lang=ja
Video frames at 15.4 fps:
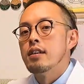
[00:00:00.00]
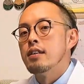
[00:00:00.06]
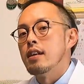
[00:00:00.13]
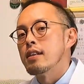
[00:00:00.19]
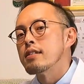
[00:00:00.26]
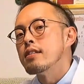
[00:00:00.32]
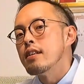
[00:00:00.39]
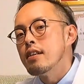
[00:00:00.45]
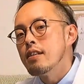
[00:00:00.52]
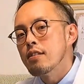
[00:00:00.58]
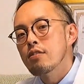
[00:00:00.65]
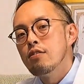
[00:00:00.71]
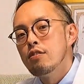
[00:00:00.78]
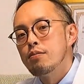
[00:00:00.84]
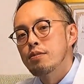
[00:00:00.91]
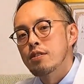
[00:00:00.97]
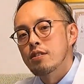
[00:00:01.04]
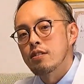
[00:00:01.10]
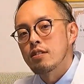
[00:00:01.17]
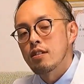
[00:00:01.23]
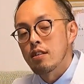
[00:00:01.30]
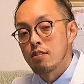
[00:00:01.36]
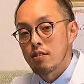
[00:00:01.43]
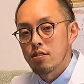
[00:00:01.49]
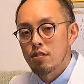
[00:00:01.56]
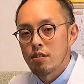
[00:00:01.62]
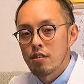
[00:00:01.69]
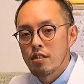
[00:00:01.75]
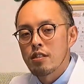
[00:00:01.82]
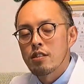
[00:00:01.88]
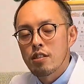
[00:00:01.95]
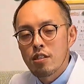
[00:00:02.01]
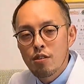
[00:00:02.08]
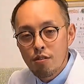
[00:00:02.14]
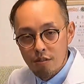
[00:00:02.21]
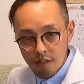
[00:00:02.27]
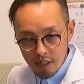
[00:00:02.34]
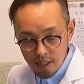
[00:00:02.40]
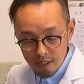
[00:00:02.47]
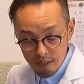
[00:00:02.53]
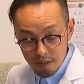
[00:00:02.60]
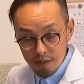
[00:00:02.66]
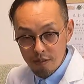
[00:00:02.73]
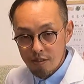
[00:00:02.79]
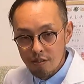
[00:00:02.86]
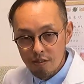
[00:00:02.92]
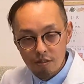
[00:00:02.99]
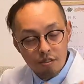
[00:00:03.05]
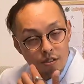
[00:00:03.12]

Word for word: 野生動物っていうのはそれに強く反応するの。